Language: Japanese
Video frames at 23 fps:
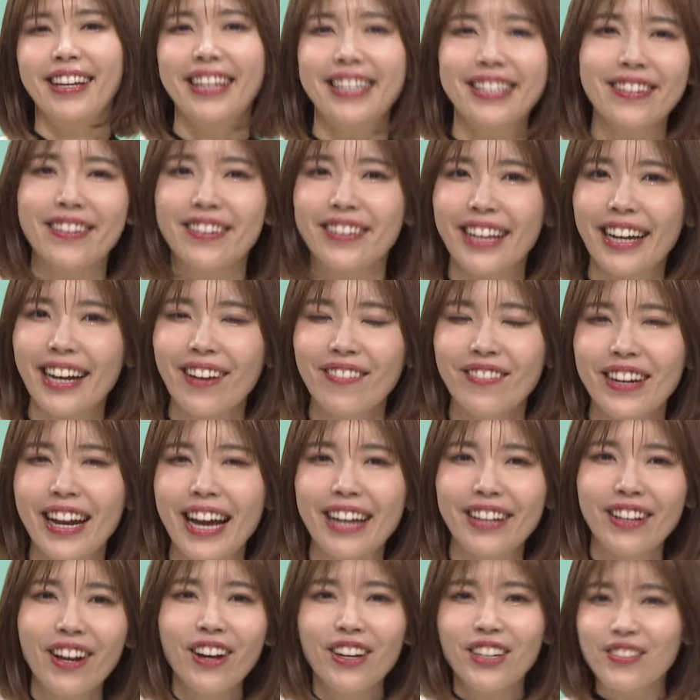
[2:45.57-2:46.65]
以上、中村
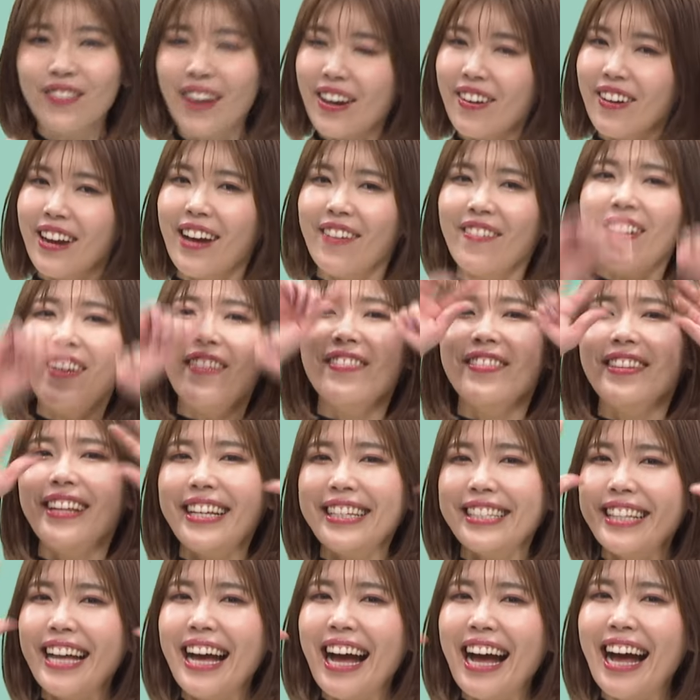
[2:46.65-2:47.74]
愛の馬コラボ
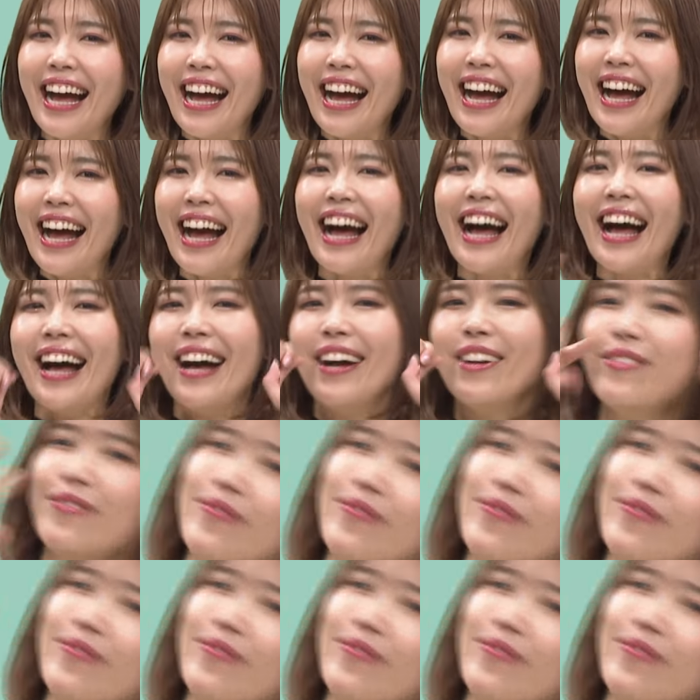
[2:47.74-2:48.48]
でした。